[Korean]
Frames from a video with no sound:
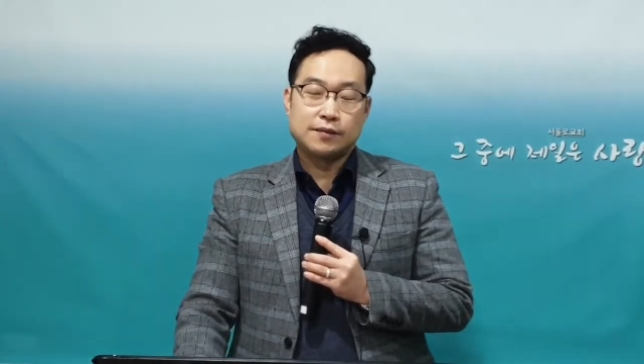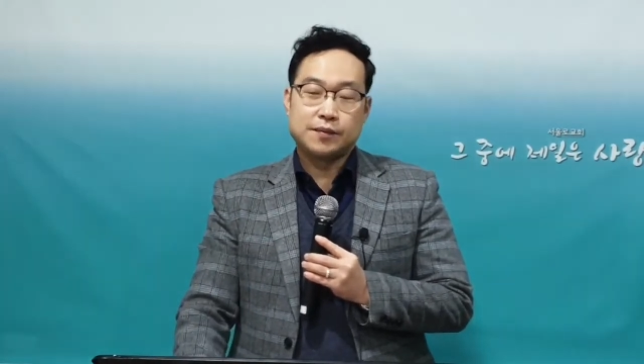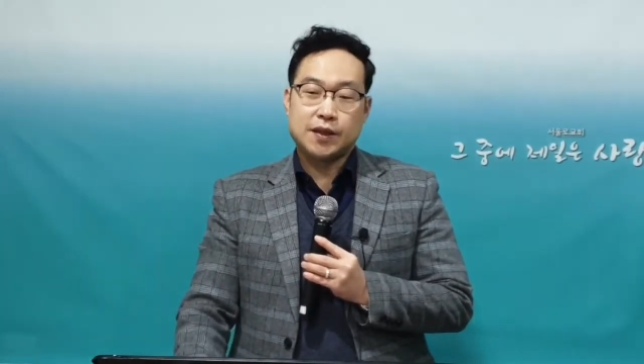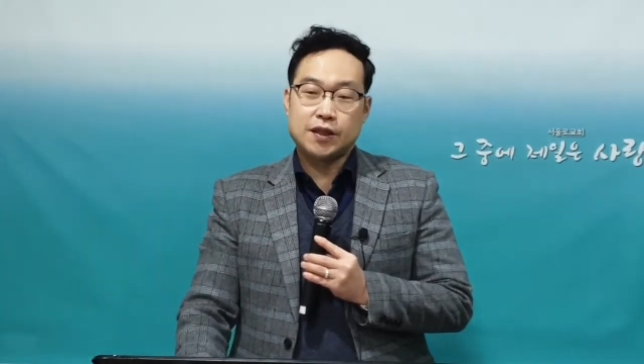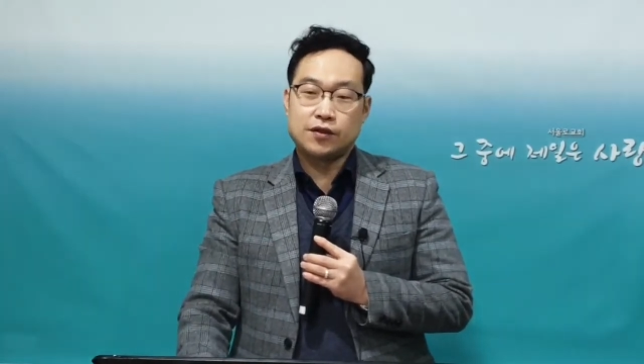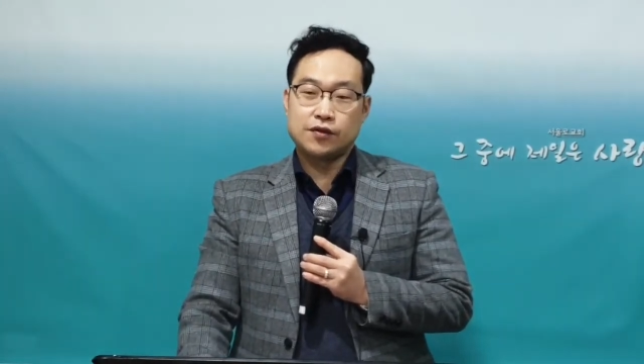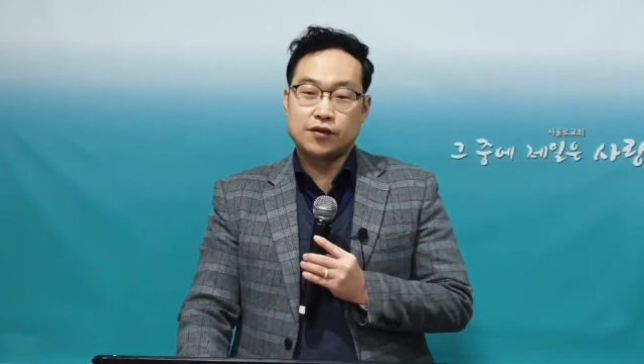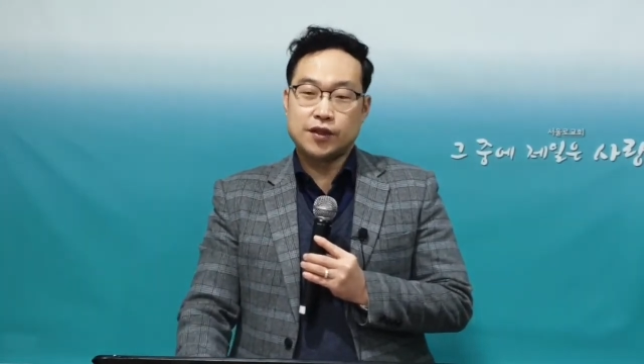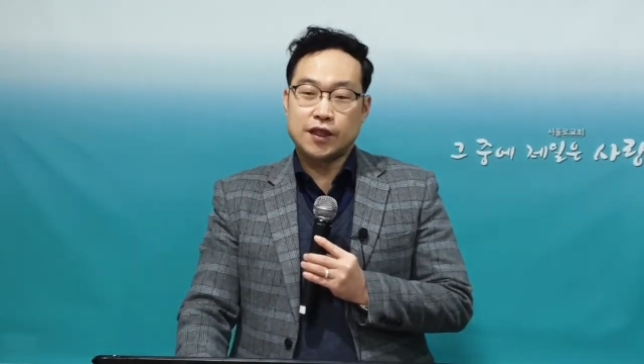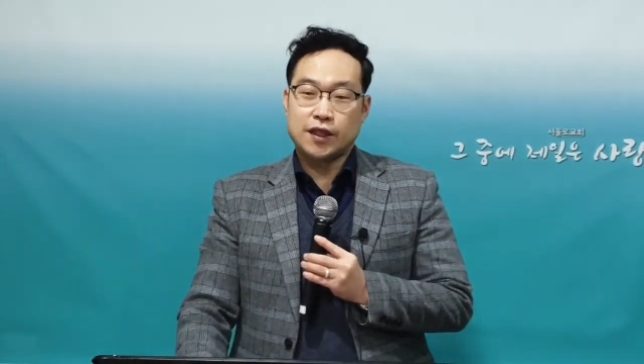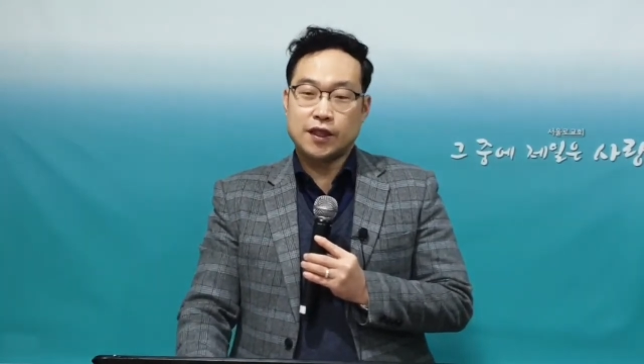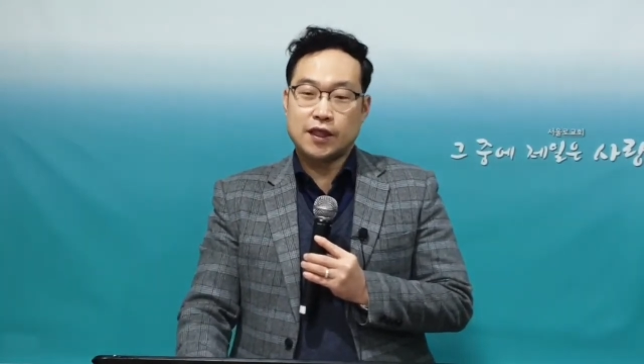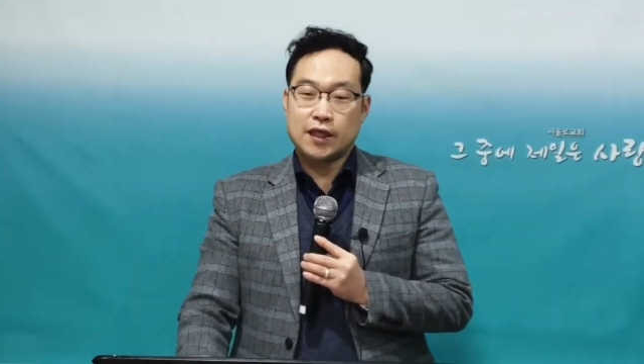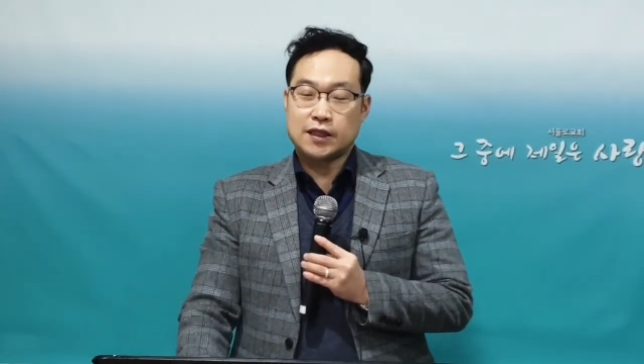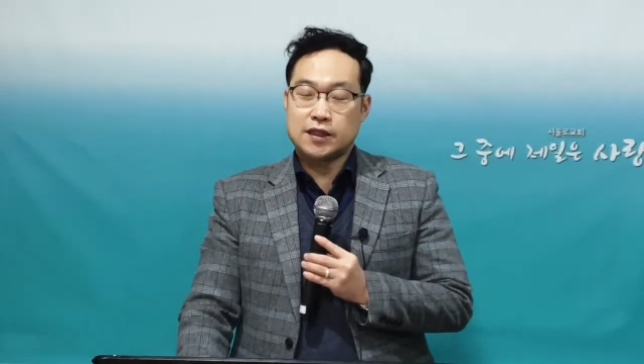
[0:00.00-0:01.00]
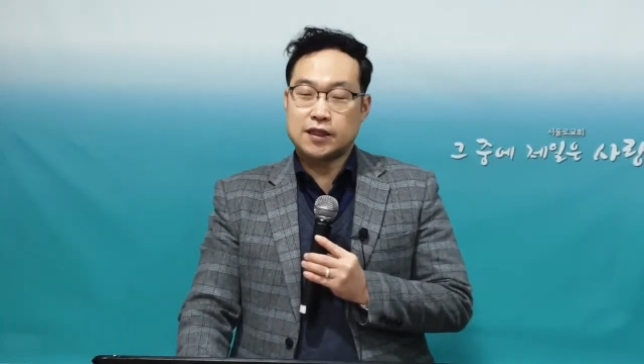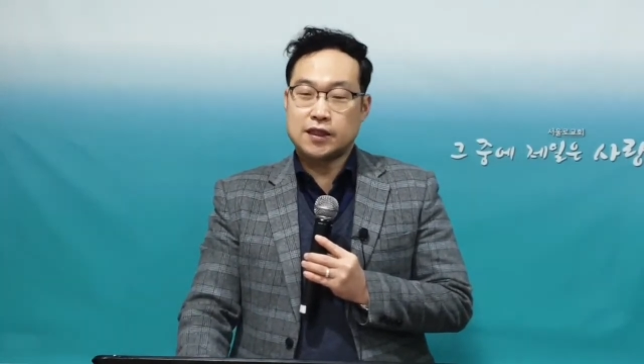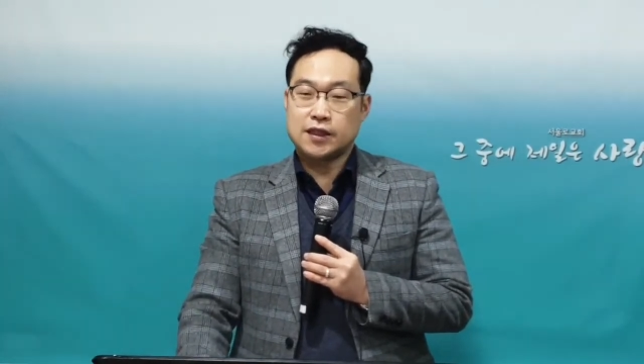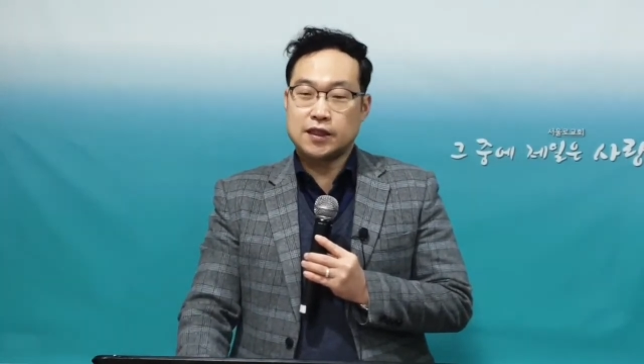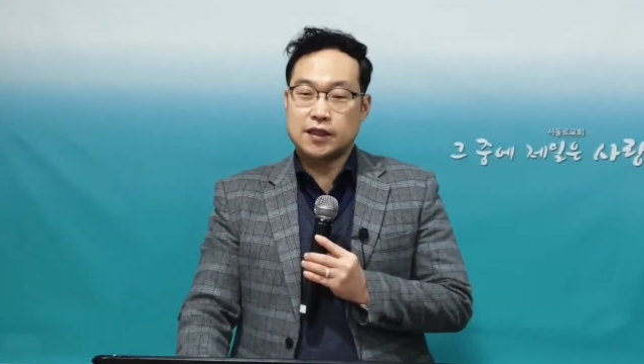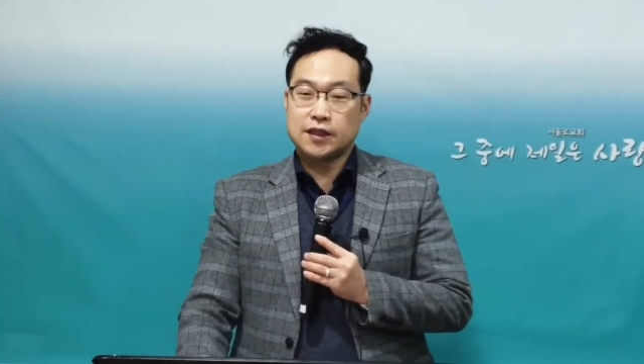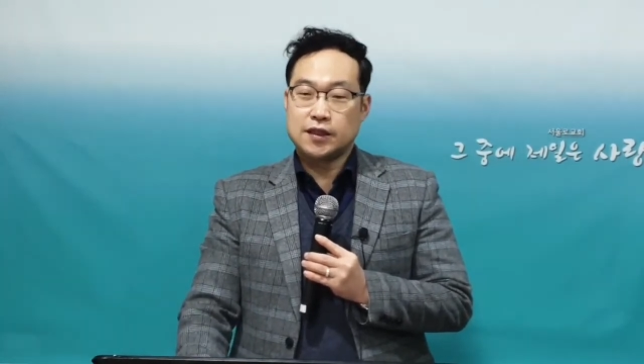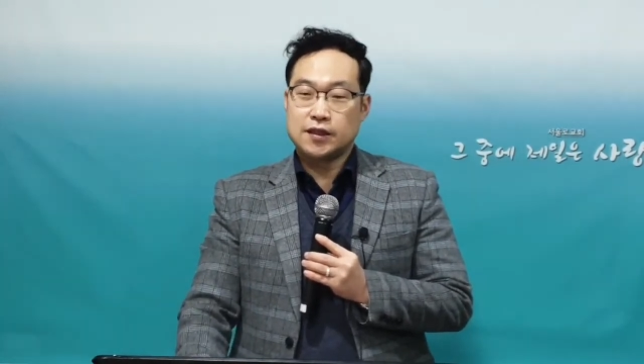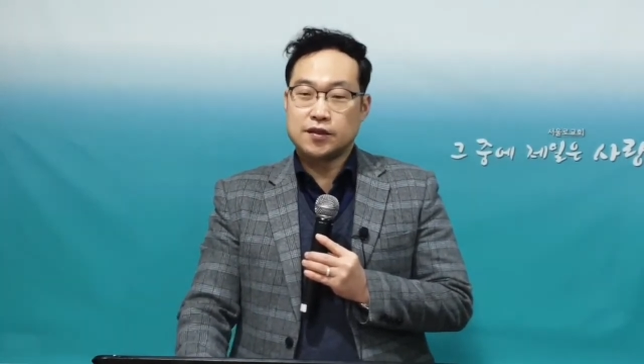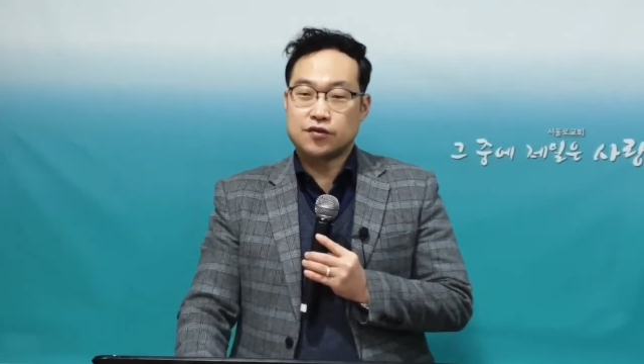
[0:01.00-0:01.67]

비둘기 같이